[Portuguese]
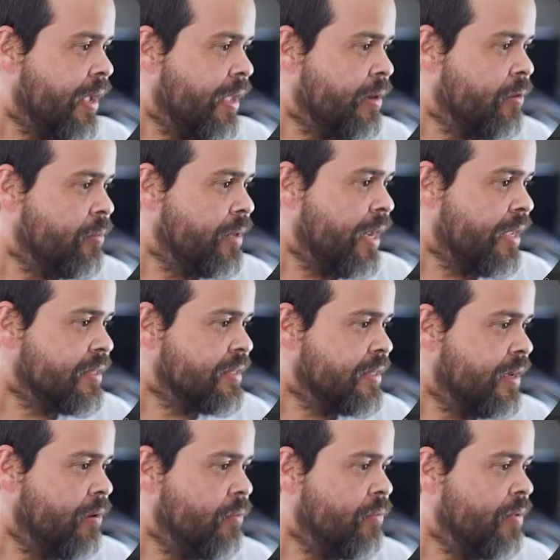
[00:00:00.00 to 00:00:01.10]
a
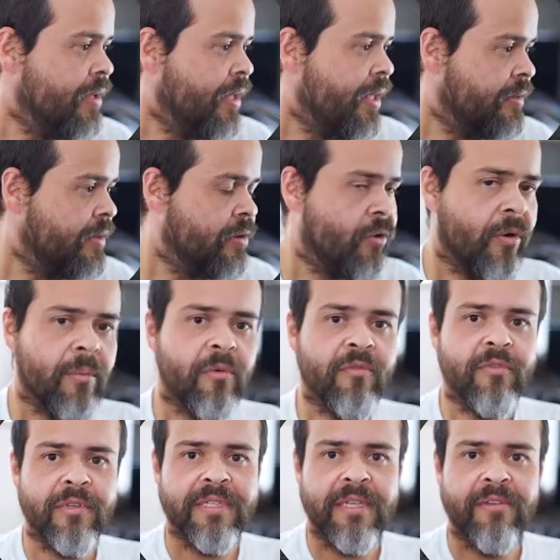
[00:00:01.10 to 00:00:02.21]
iluminação, e como
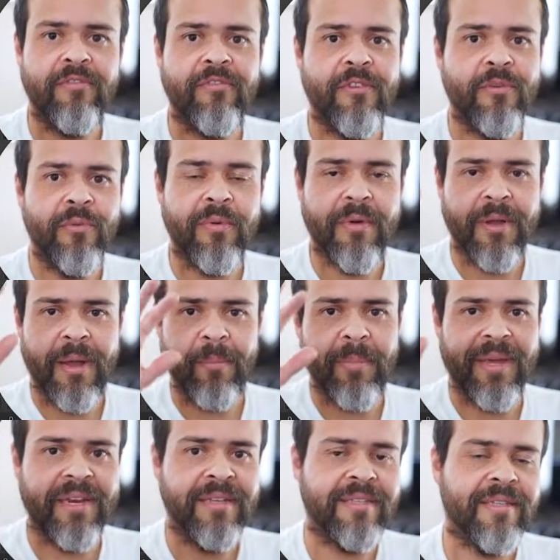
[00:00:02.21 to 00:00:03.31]
você viu
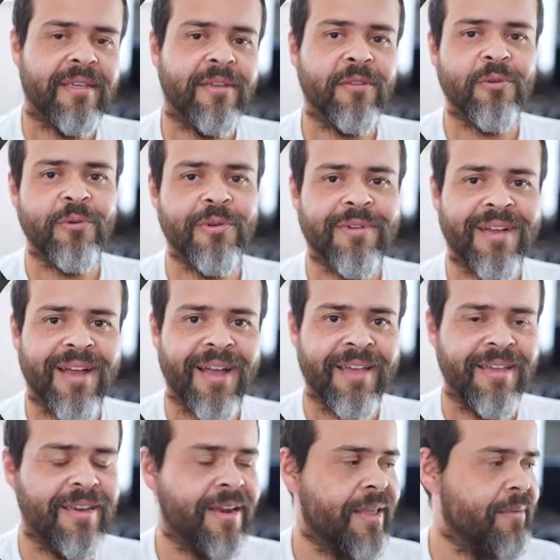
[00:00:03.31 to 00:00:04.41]
aparecendo
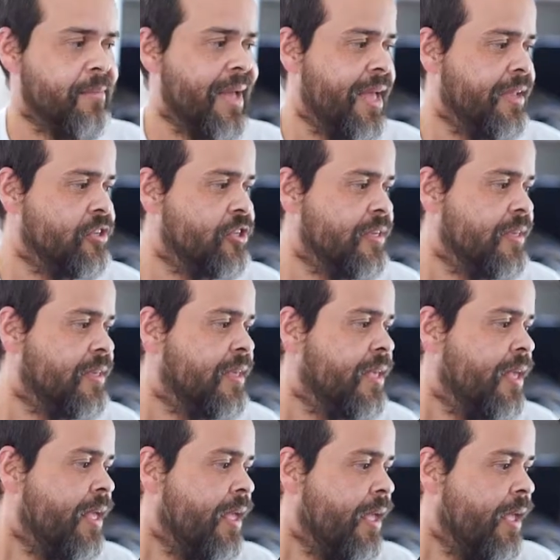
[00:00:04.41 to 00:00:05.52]
aí na imagem,
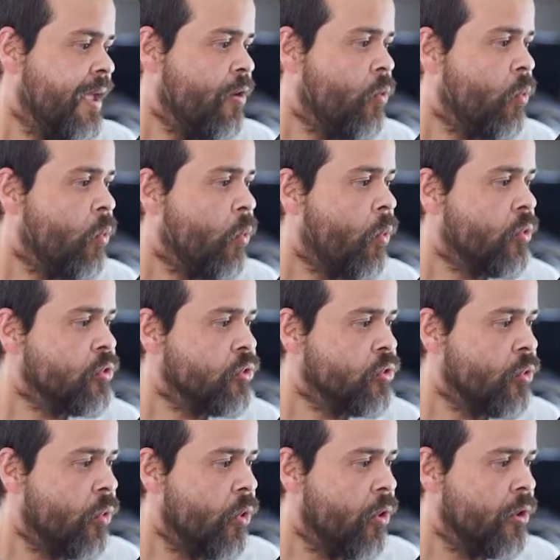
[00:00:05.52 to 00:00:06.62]
é o
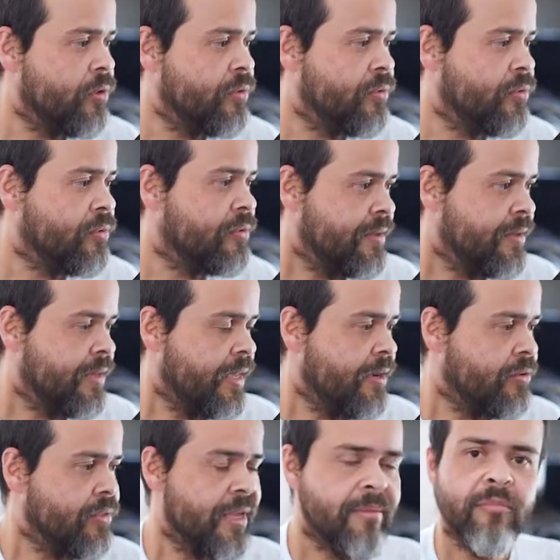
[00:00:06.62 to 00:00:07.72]
contorno. Quem
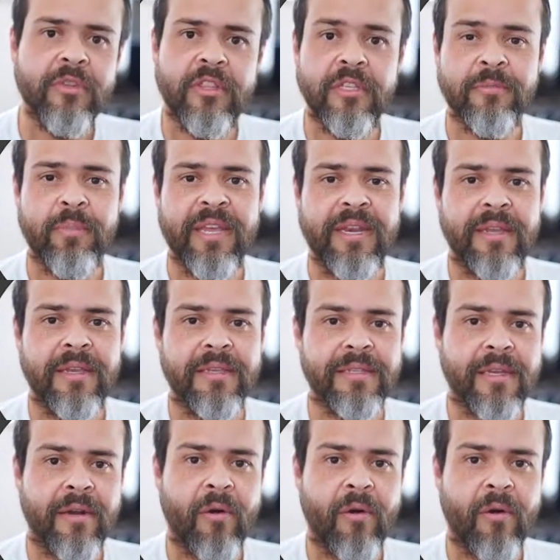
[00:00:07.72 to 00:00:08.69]
não tem muita experiência